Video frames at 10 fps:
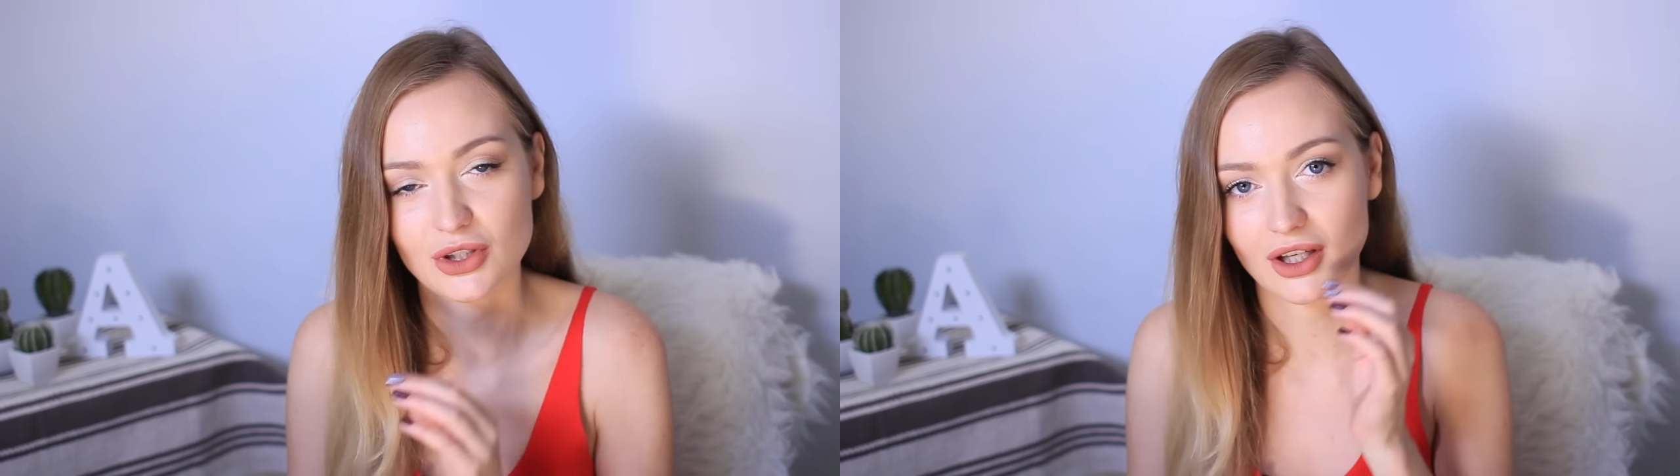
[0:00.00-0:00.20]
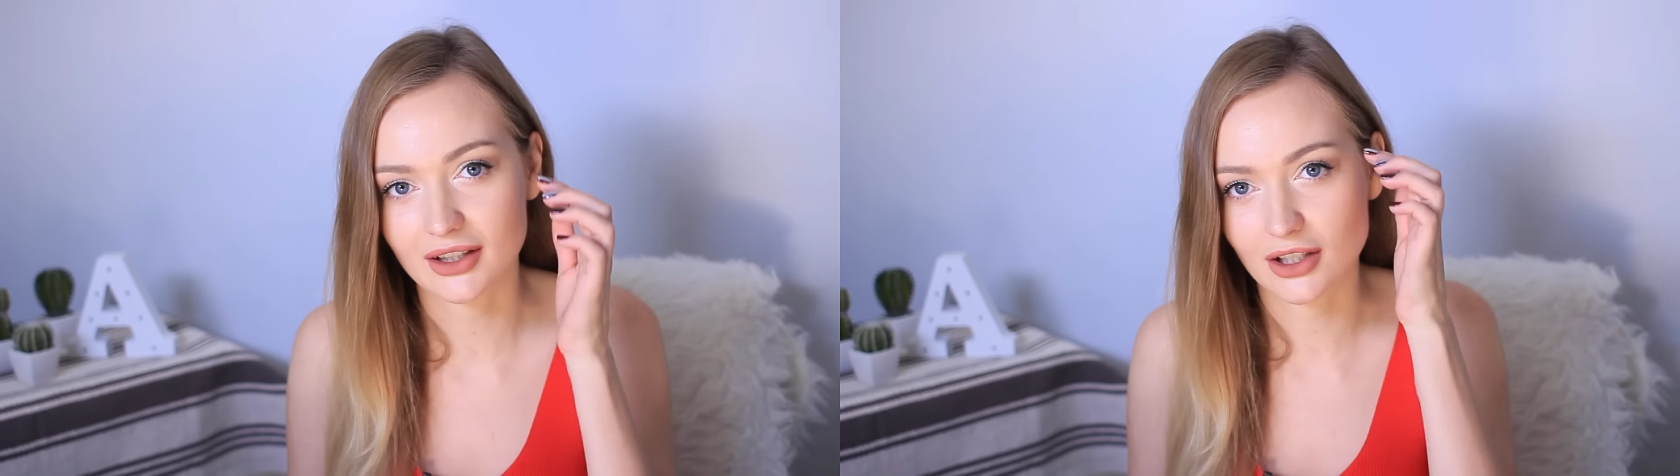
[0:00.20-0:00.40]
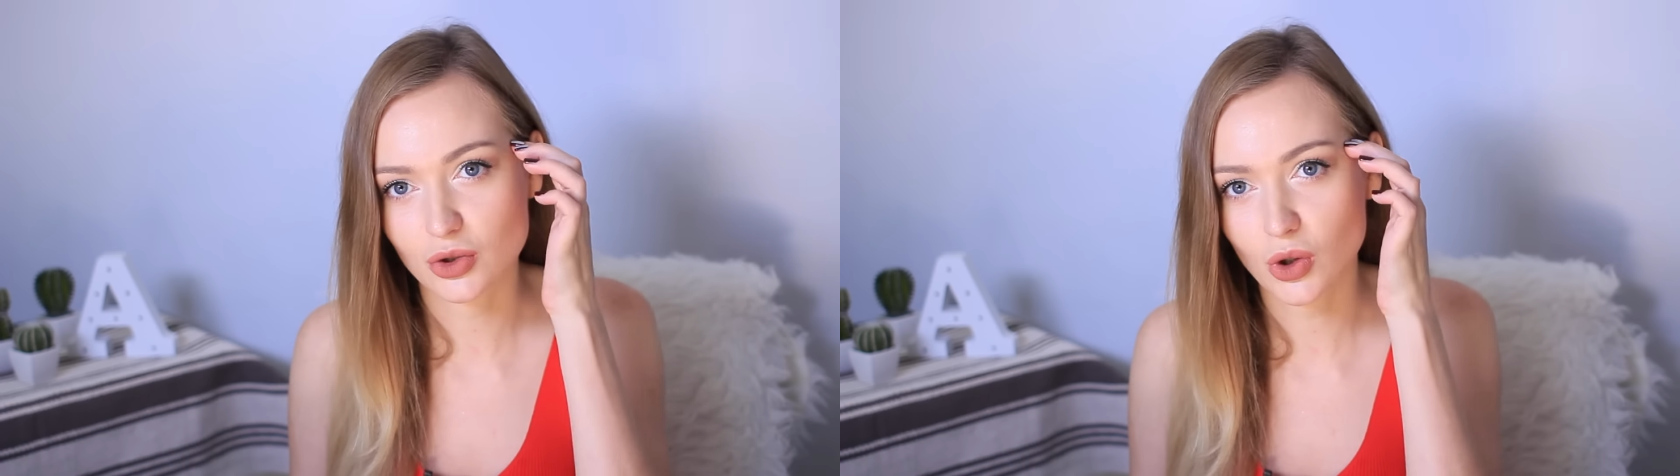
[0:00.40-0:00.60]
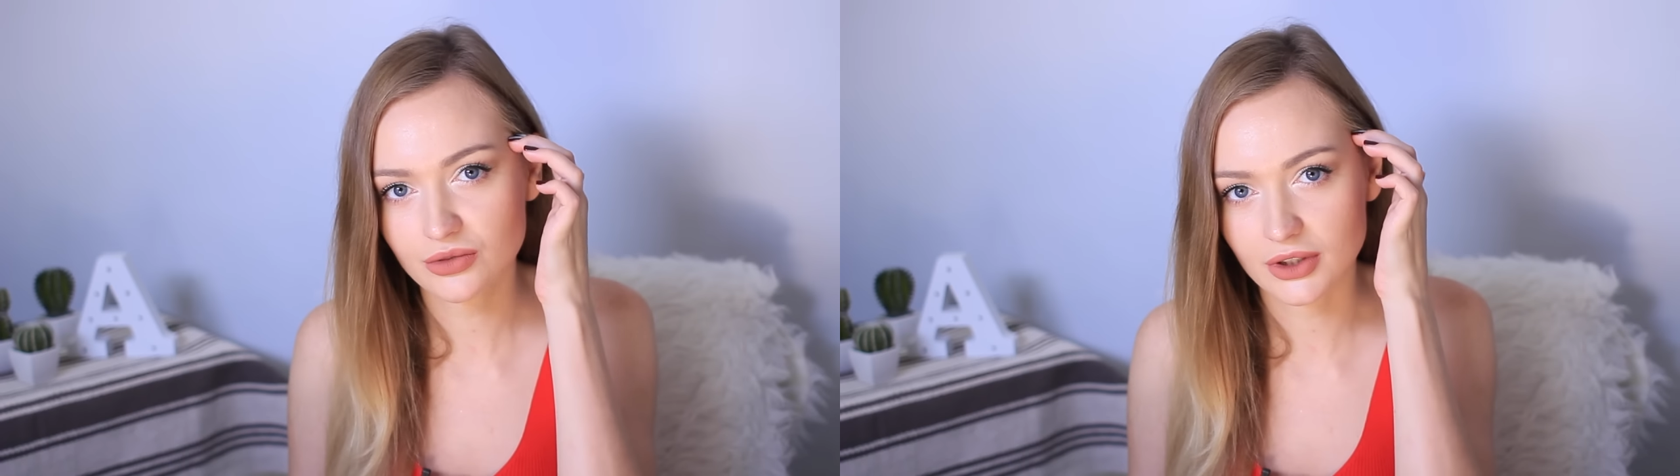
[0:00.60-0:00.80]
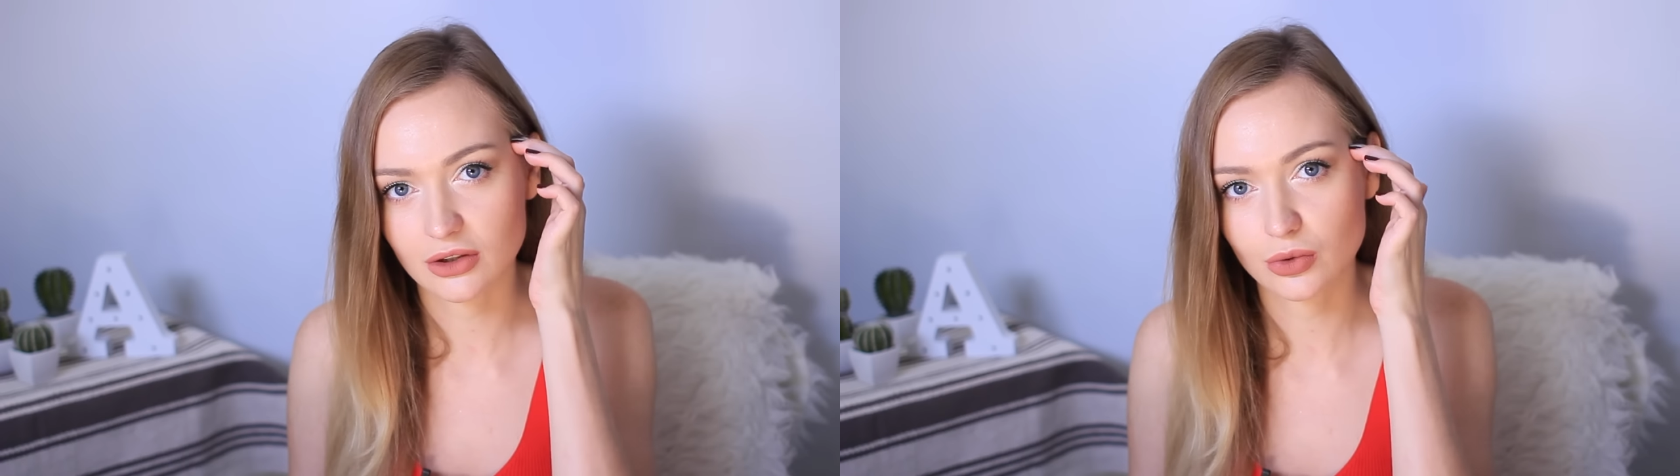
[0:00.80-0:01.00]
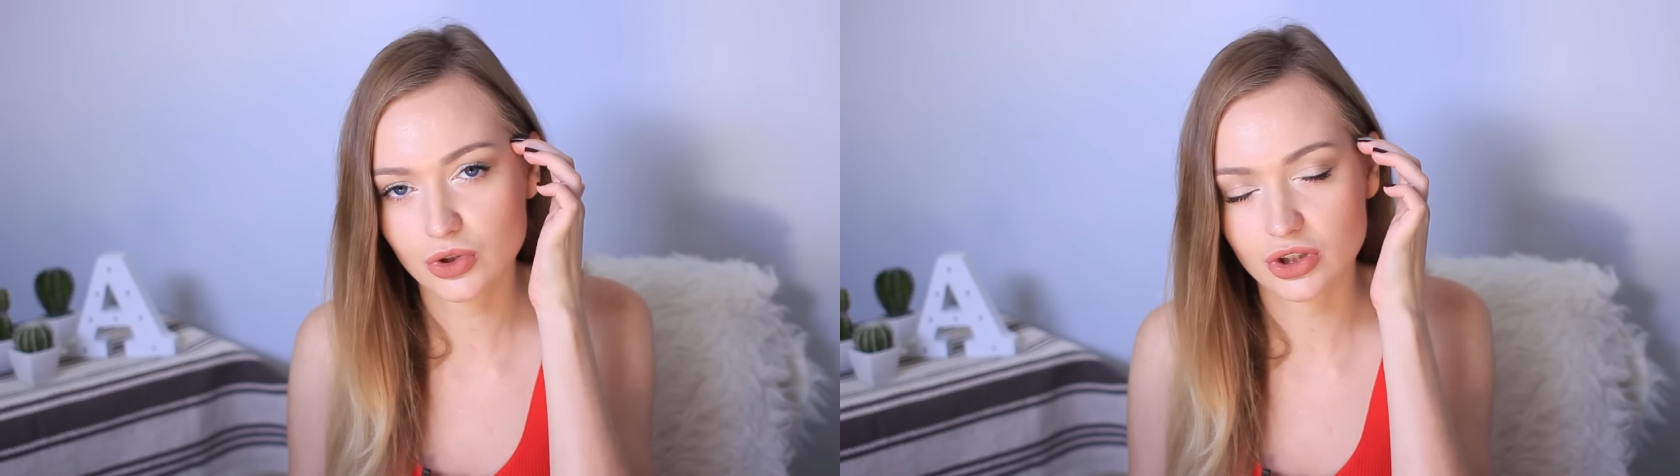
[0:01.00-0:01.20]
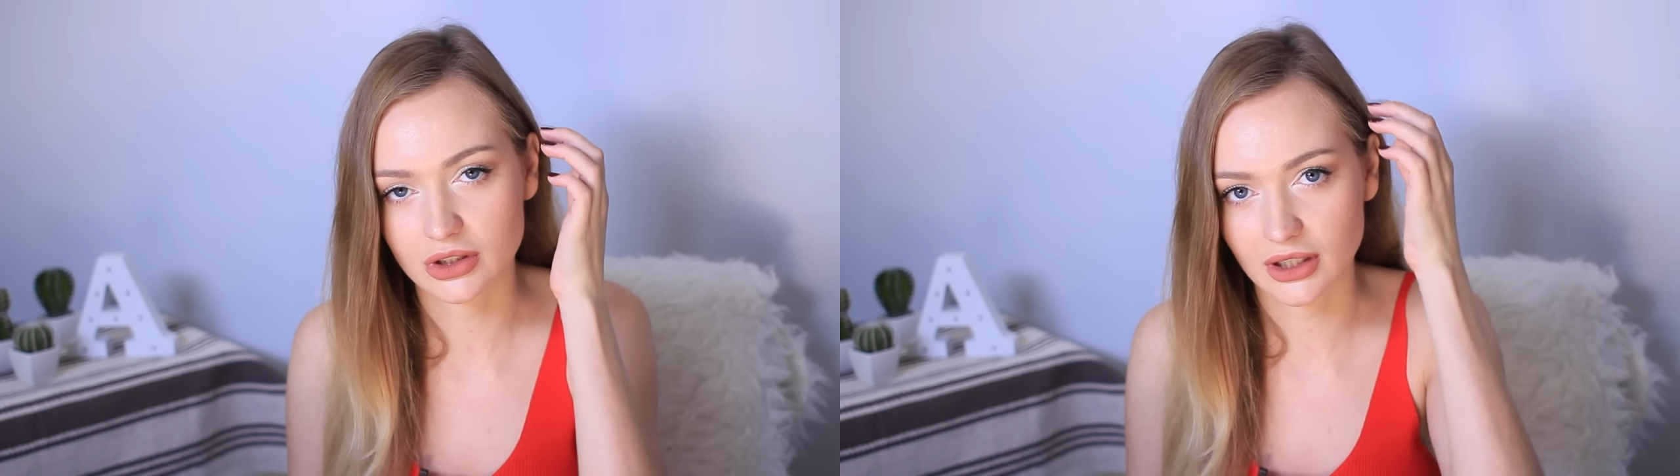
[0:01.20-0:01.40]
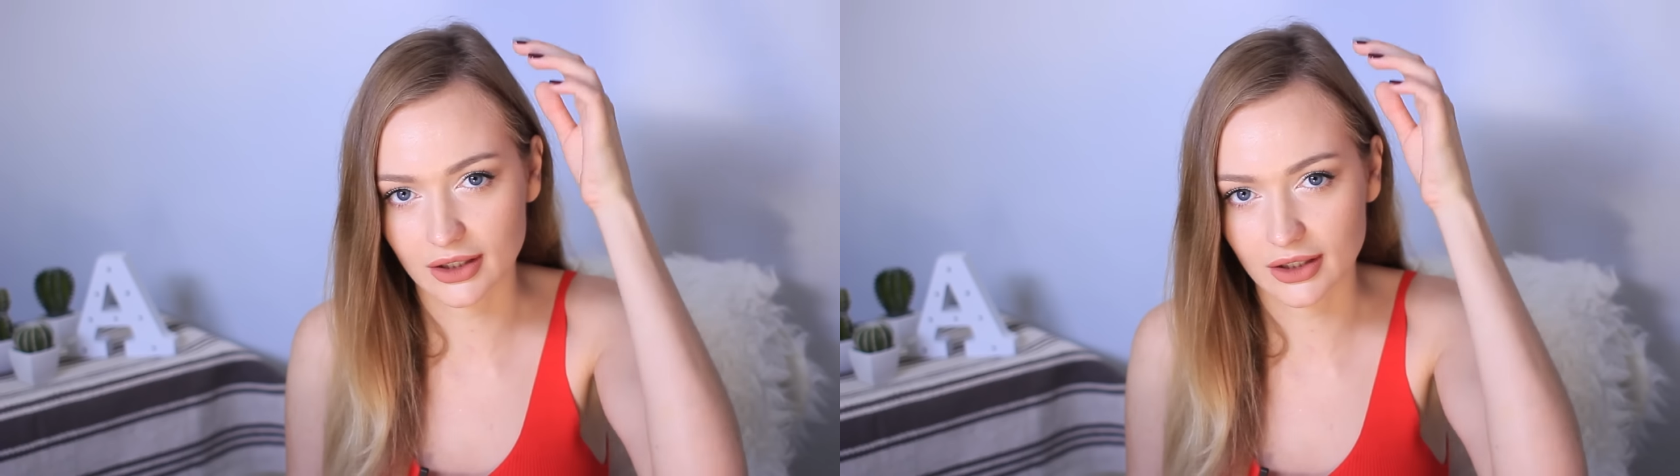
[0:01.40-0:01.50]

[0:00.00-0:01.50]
что от очков, от душек,